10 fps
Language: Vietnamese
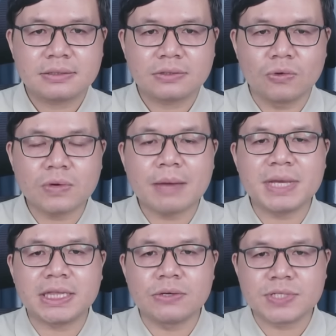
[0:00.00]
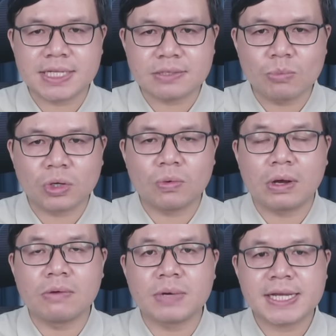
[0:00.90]
cũng đã bị tiêu diệt trong một cuộc
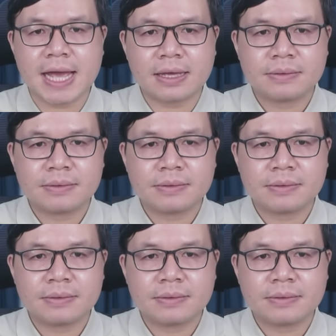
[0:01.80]
không kích khác.